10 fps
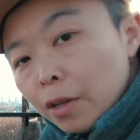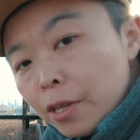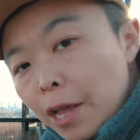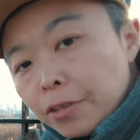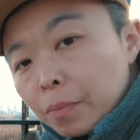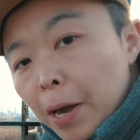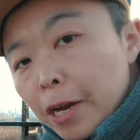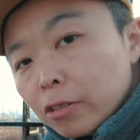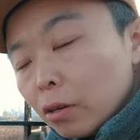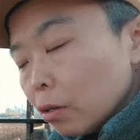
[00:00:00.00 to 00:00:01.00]
夜景
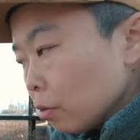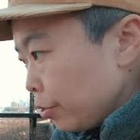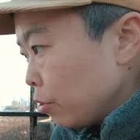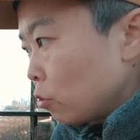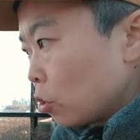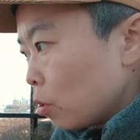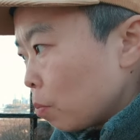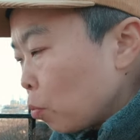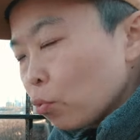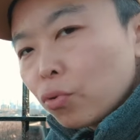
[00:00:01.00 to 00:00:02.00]
拍摄呢，其实
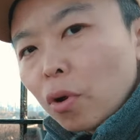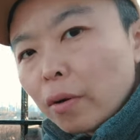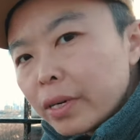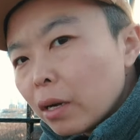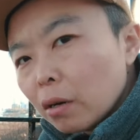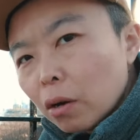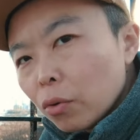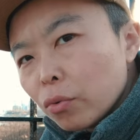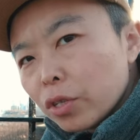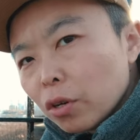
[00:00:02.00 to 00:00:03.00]
是不需要任
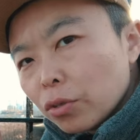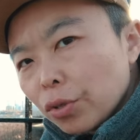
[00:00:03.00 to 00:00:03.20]
何滤镜